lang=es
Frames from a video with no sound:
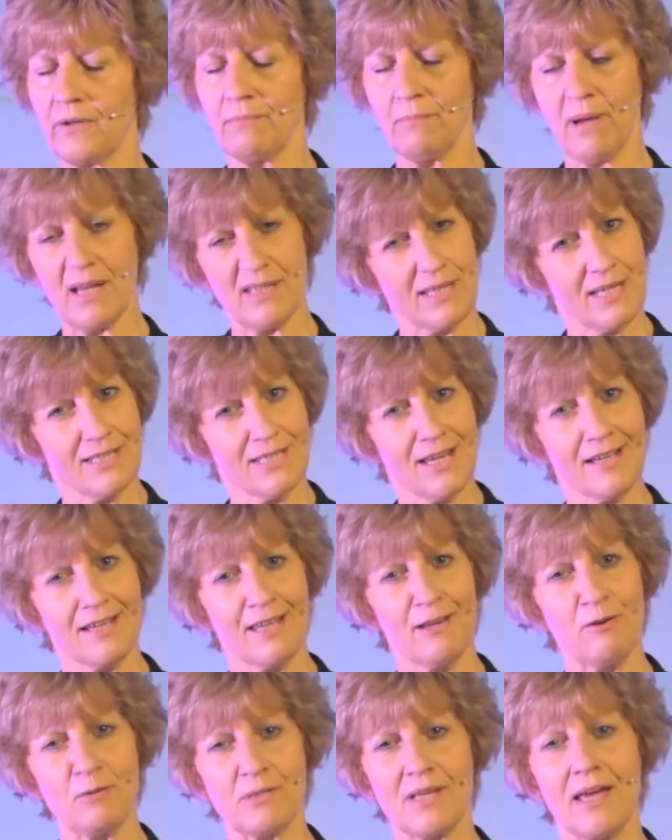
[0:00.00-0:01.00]
Y más allá
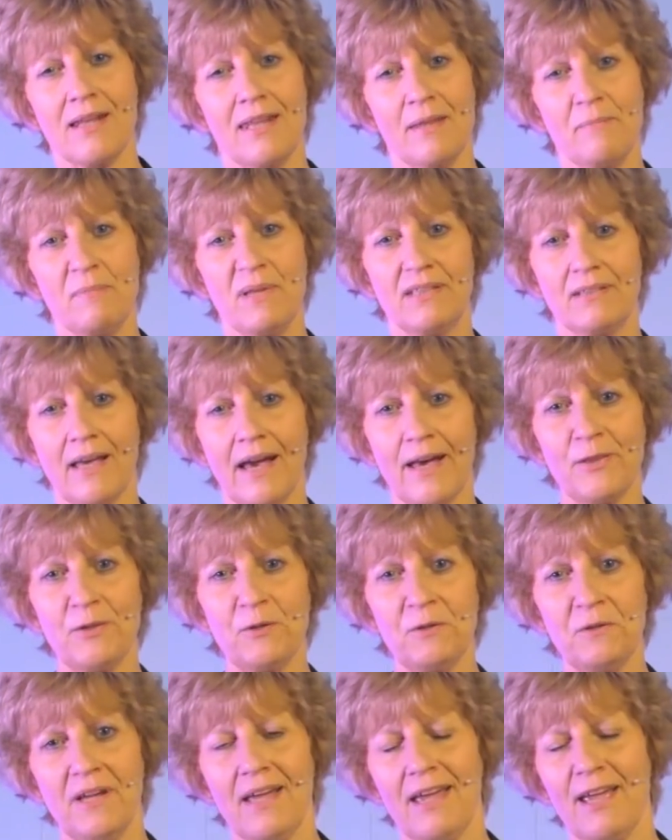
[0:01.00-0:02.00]
que nos han
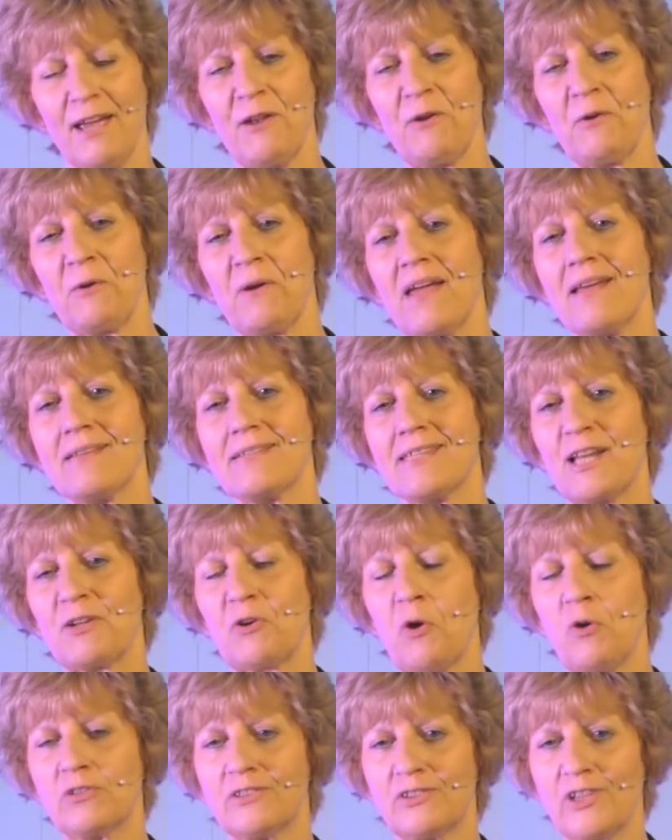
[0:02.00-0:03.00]
limitado en lo que es
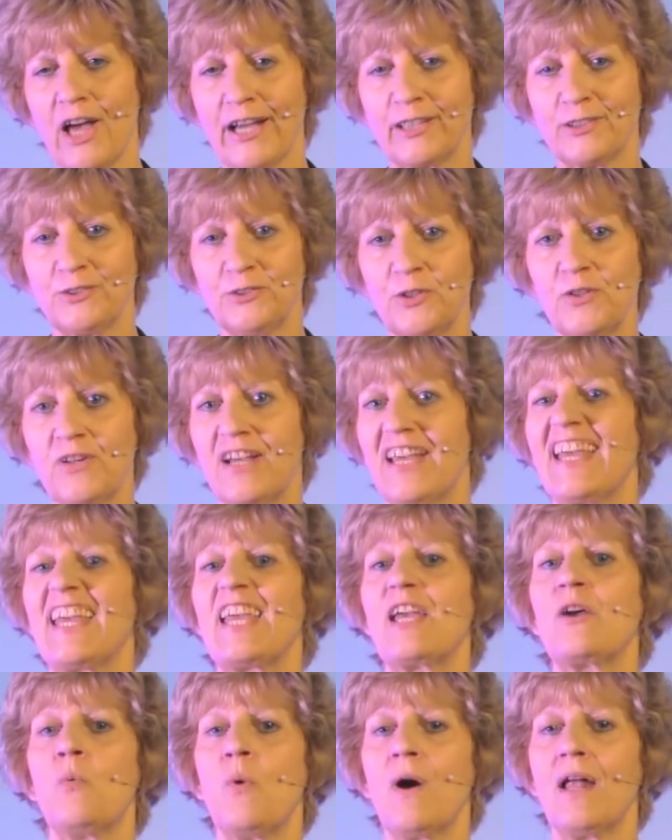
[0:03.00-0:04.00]
el contacto,
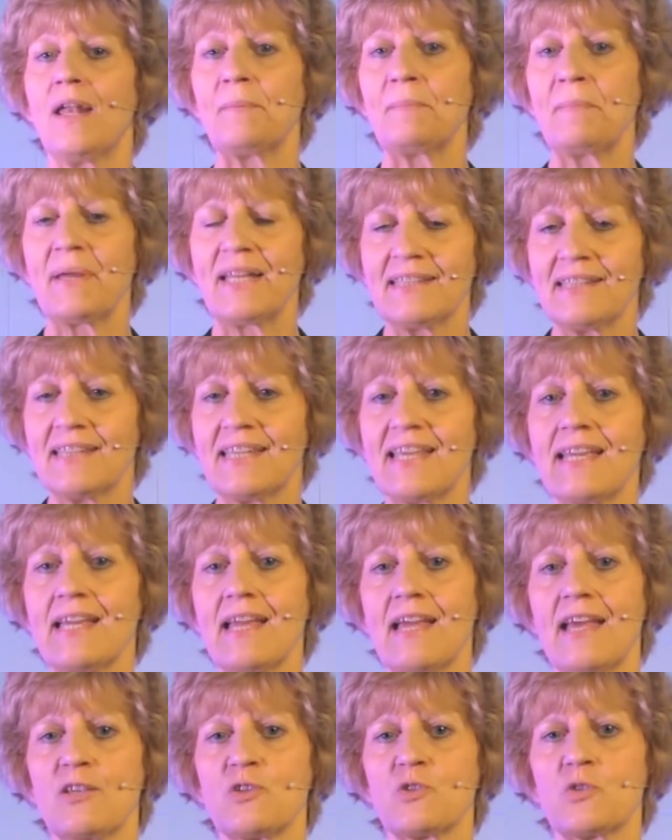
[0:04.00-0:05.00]

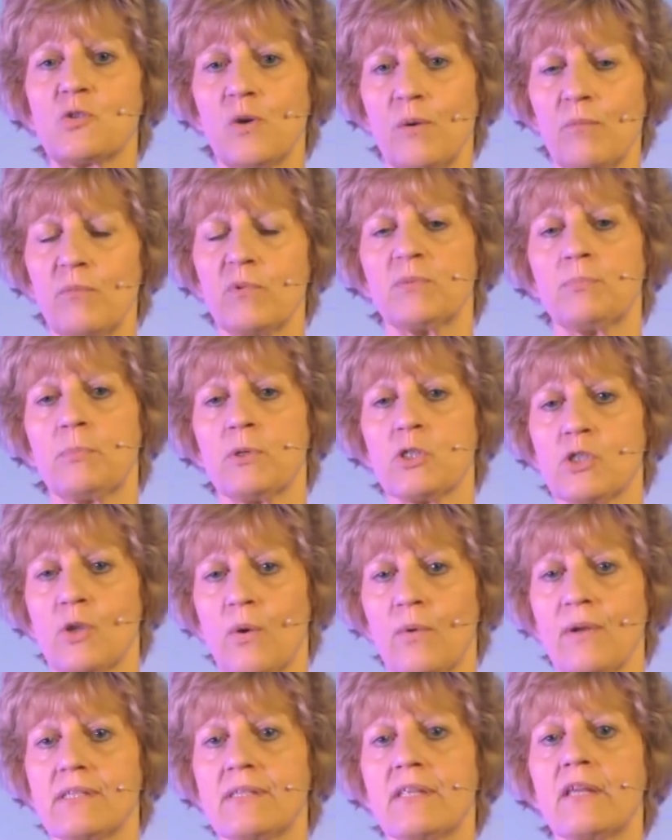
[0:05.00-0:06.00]
igualmente somos
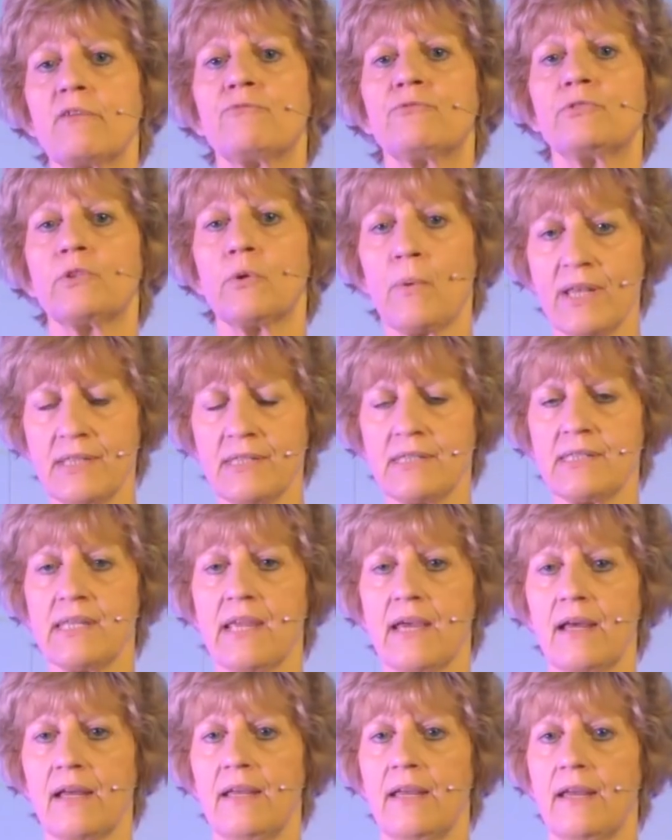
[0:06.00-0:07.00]
personas de
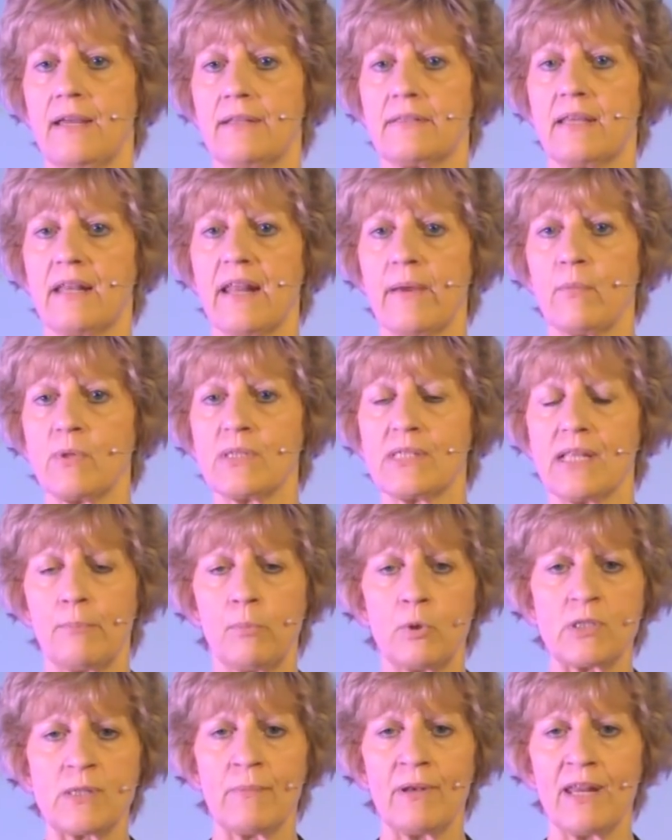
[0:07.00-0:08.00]
influencia. Tenemos la
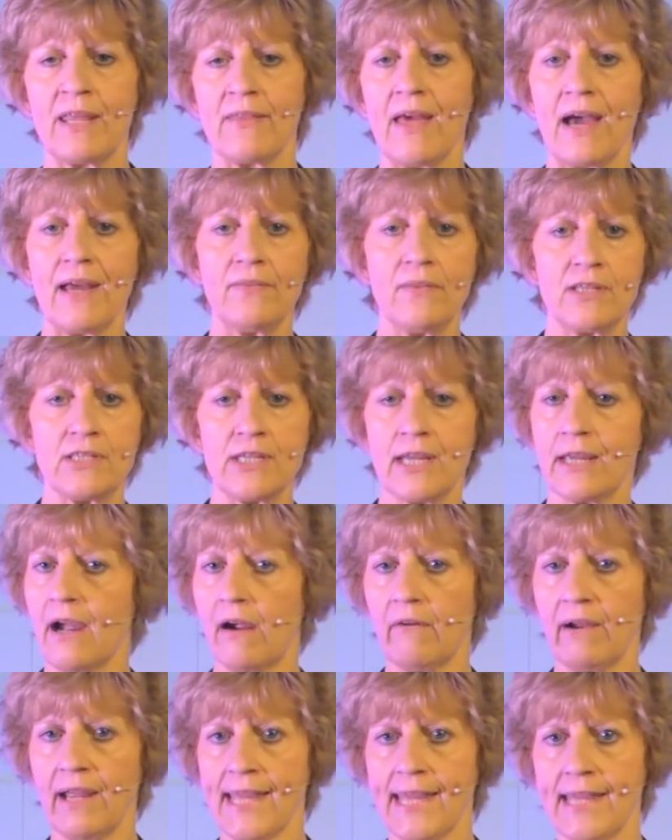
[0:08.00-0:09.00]
posibilidad de
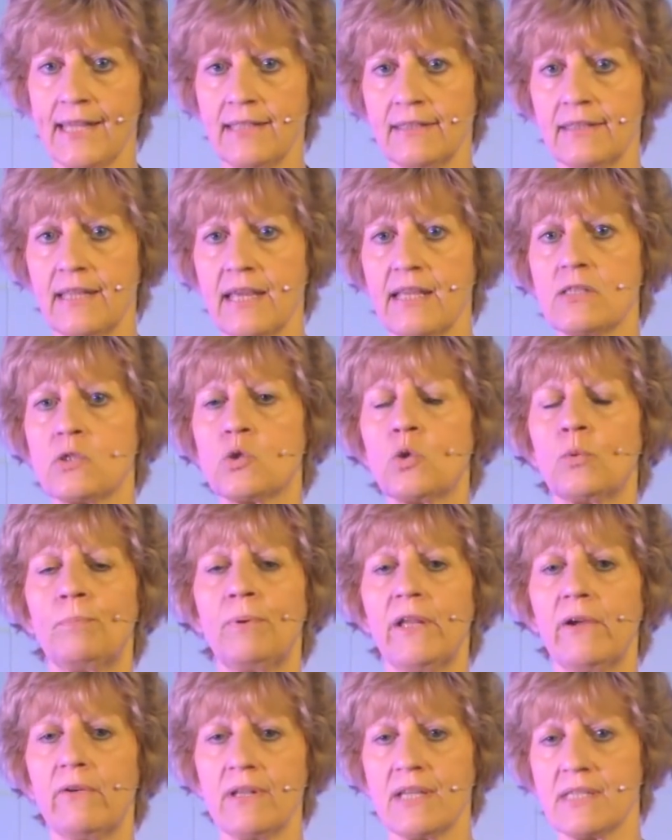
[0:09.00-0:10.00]
llegar a gente,
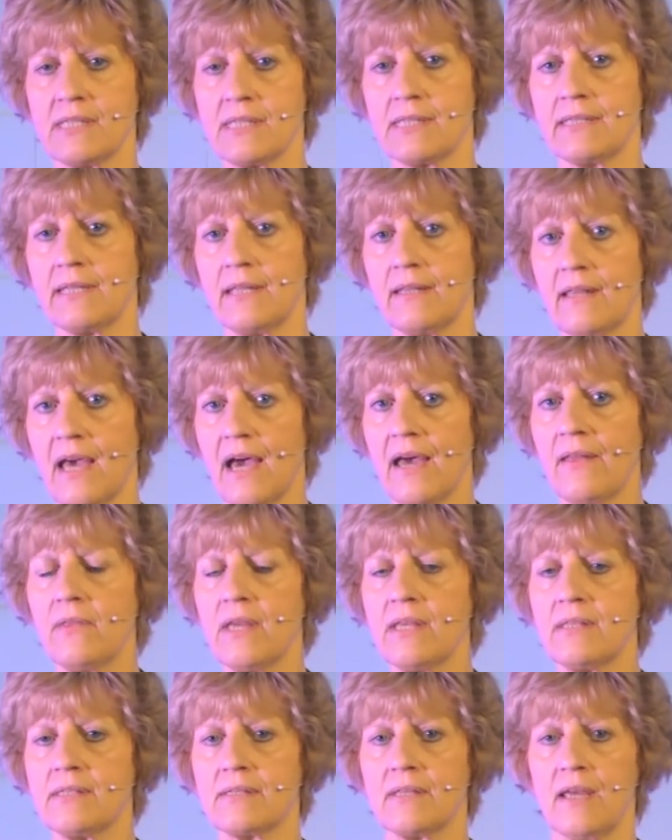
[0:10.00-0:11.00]
suplir
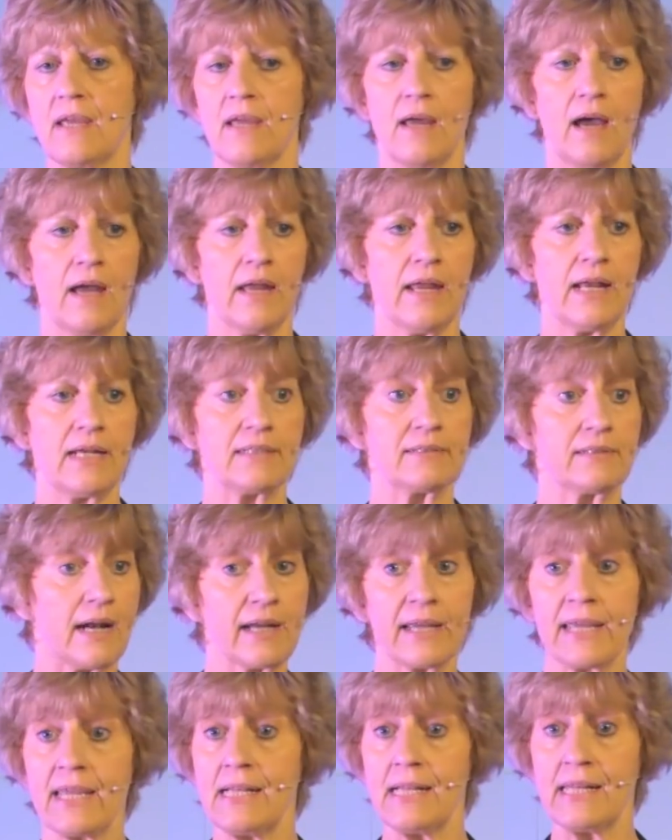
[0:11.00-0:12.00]
necesidades, eh,
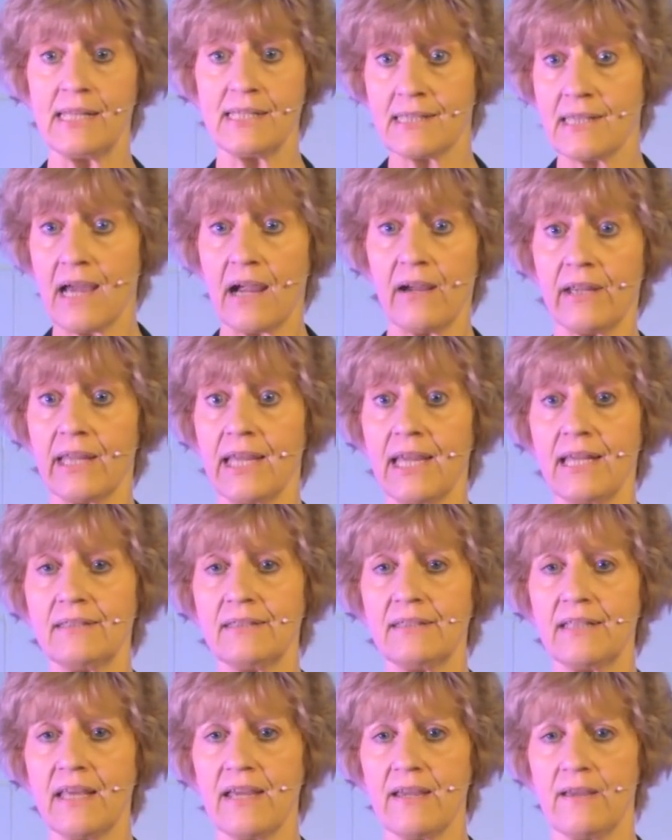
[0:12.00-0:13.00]
tranquilizar
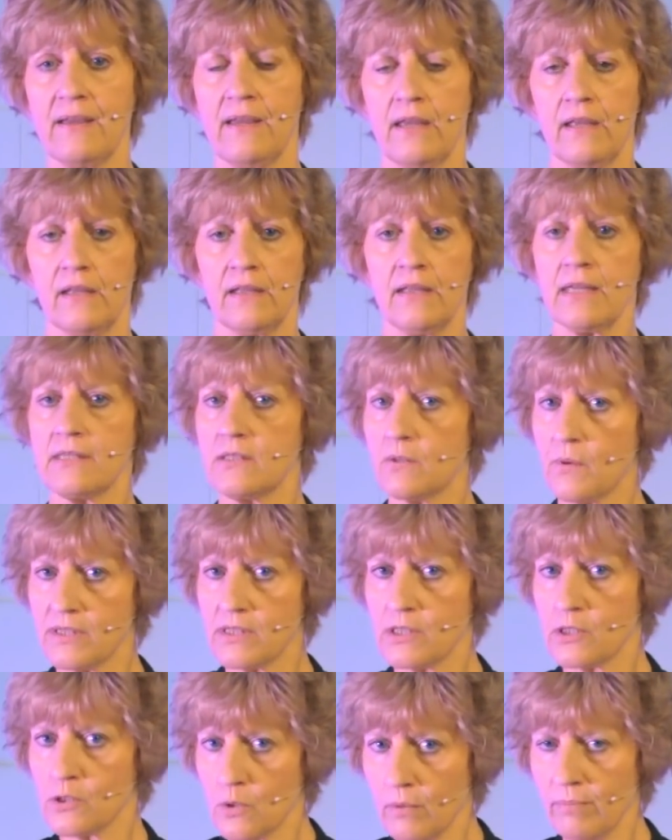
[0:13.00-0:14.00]
gente y esto
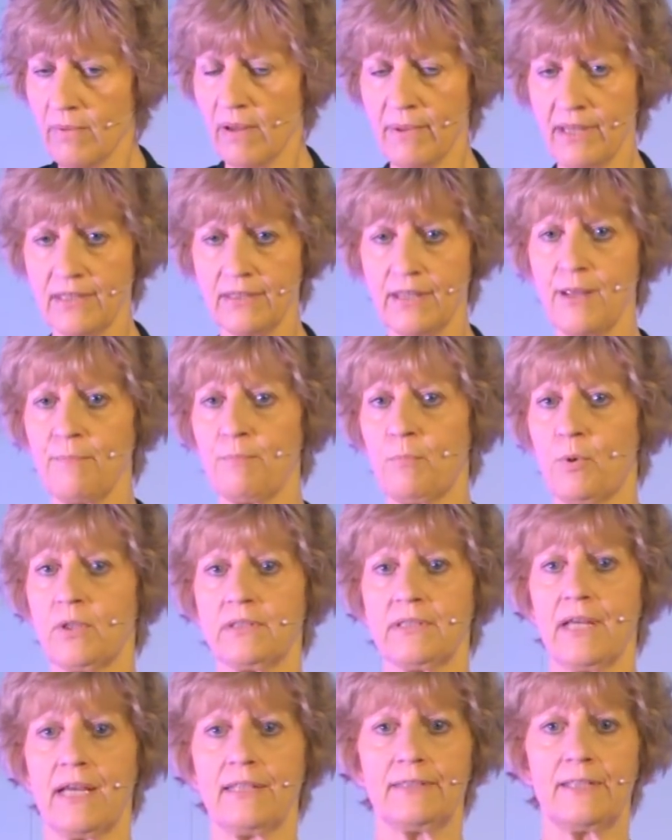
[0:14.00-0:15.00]
es sumamente
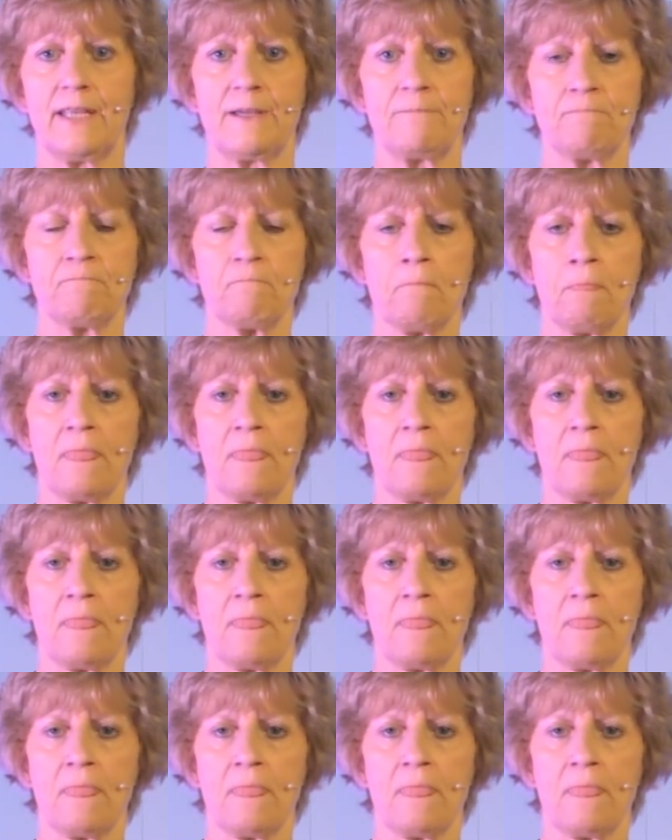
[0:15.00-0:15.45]
importante.